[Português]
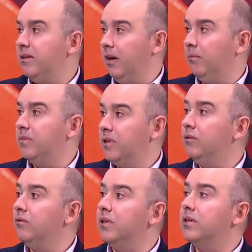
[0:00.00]
Instagram,
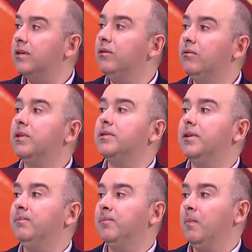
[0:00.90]
sem dúvida, sem dúvida,
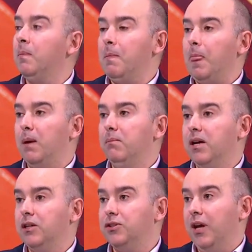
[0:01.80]
sim.
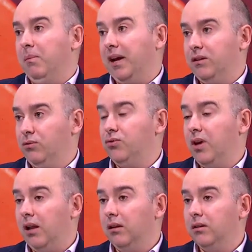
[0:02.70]
Mas é uma rede
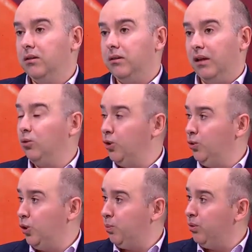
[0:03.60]
social que tem
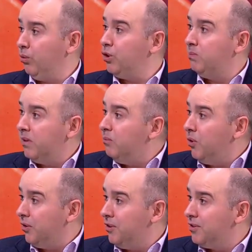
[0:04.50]
2,2 mil
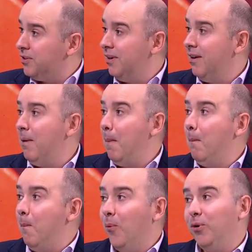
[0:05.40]
milhões,
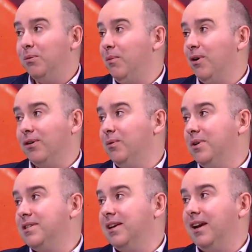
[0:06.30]
muito maior que
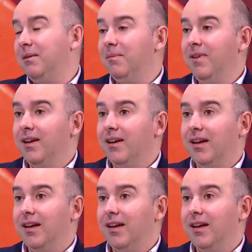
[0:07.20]
o Instagram